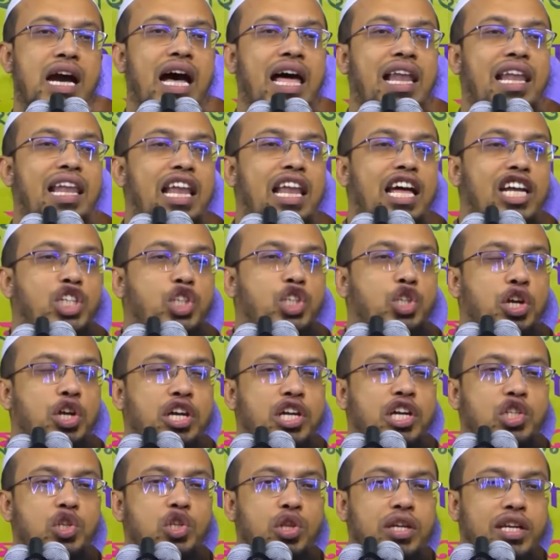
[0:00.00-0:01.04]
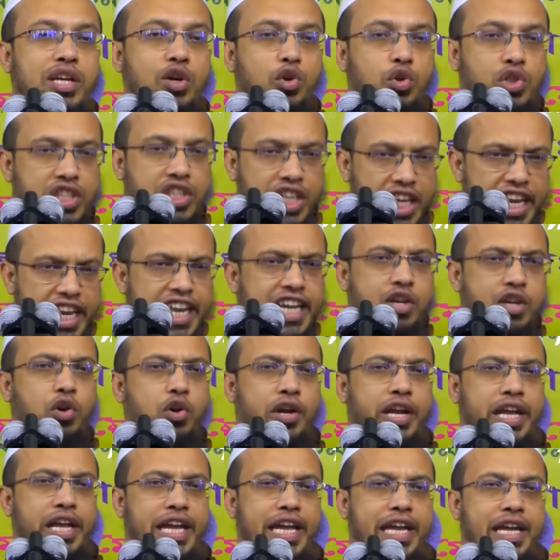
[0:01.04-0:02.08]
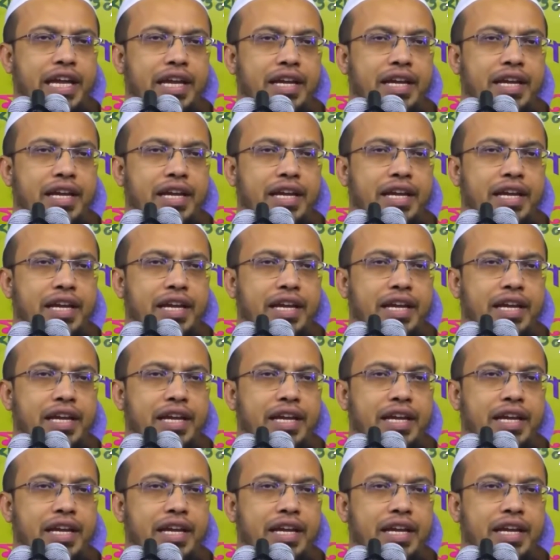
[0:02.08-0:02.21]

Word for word: আল্লাহর সঙ্গে যদি কেউ শিরিক করে